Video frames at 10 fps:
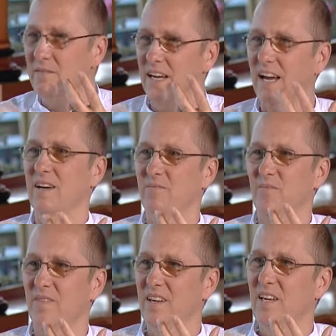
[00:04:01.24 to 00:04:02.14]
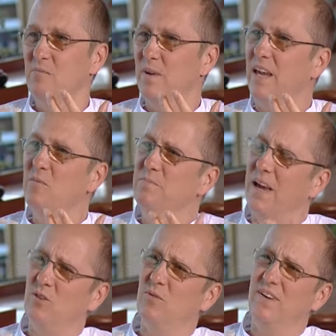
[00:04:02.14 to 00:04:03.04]
vera, perché è un
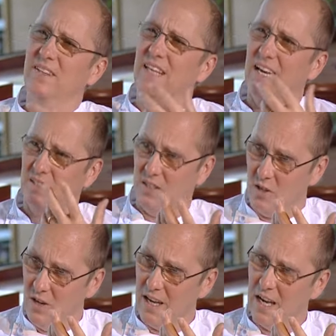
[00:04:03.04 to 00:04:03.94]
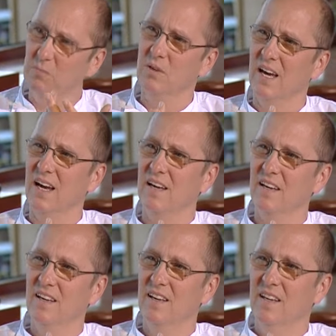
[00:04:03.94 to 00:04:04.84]
piatto fantastico la carbonara
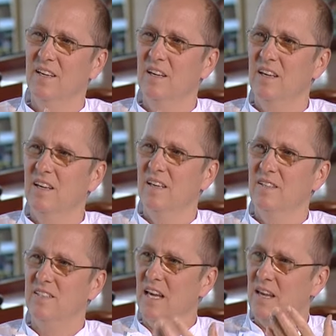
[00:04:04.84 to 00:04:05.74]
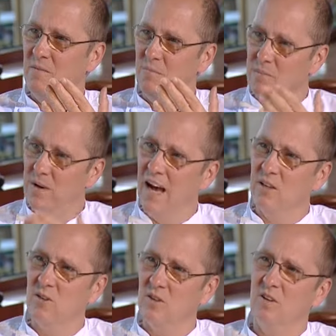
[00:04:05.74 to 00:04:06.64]
se
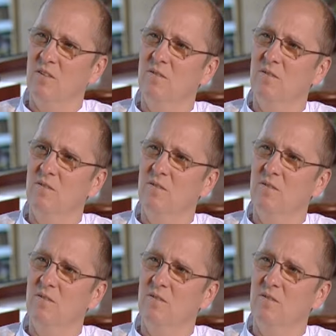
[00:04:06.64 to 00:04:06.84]
preparato